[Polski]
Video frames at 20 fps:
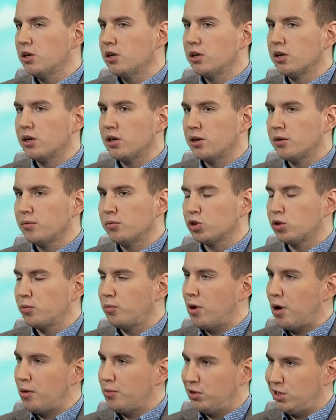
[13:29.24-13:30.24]
e, bo to
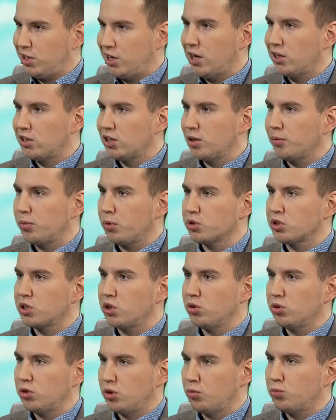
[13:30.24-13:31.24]
byłaby tragedia dla
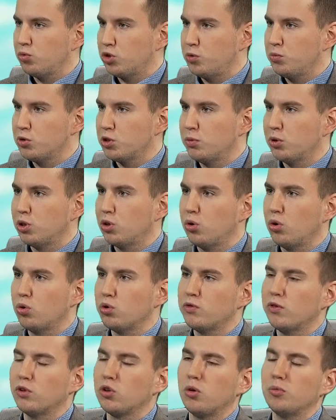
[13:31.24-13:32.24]
Polski, to musimy sobie to
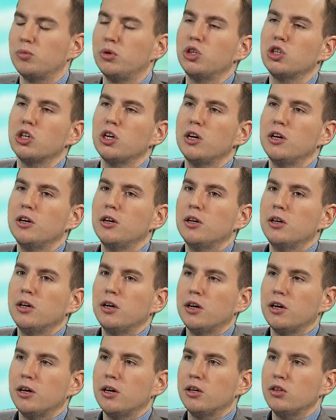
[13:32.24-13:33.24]
uświadomić.
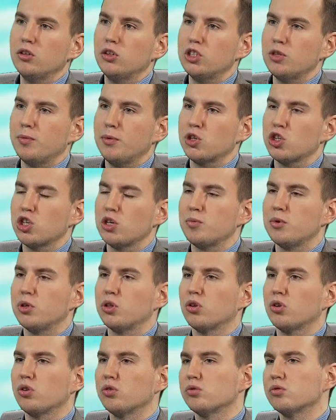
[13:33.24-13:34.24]
E, no i zobaczymy,
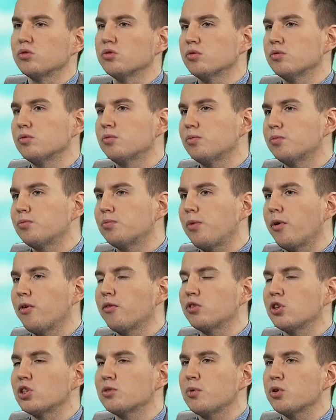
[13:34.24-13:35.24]
no,
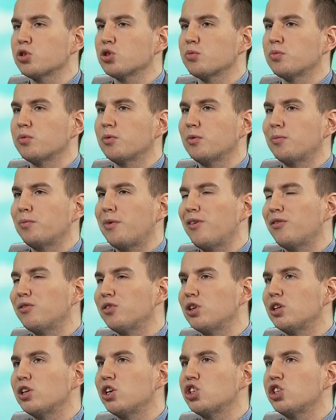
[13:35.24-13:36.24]
powiem w ten sposób,
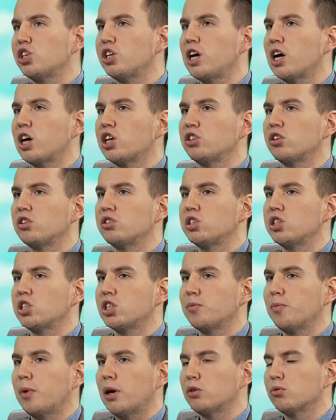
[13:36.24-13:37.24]
pewnie, jeśli jakieś decyzje
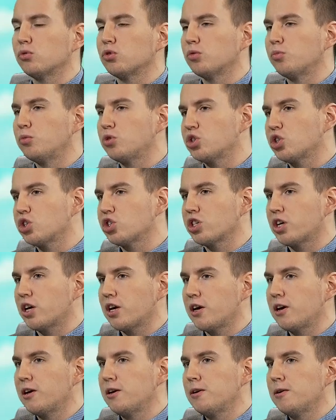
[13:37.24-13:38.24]
zapadną, to myślę,
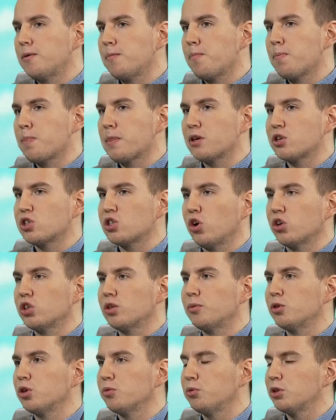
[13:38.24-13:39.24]
że, że
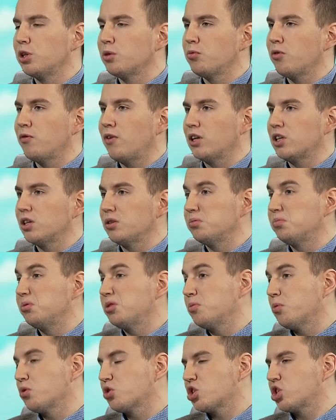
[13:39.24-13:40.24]
one będą podejmowane
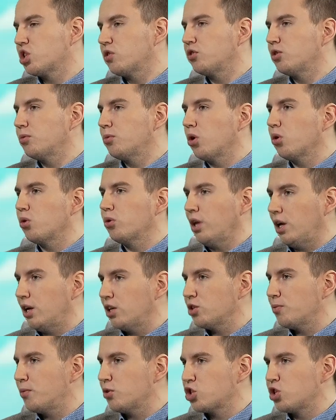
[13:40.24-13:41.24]
być może jeszcze w tym roku, no
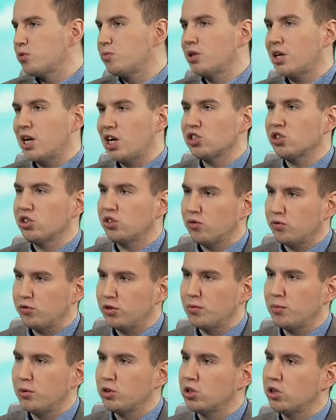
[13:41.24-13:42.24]
ale zobaczymy, na razie w
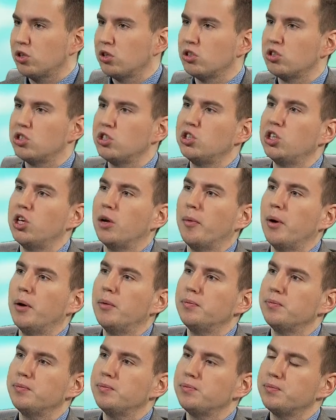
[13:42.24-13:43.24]
tym momencie tej decyzji nie ma.
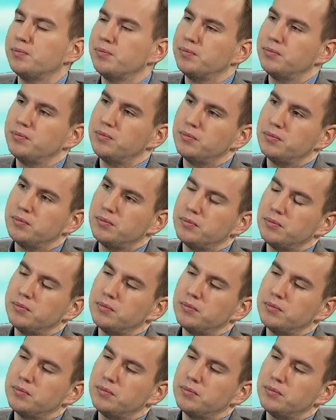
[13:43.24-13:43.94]
Decyzji nie ma, ale czy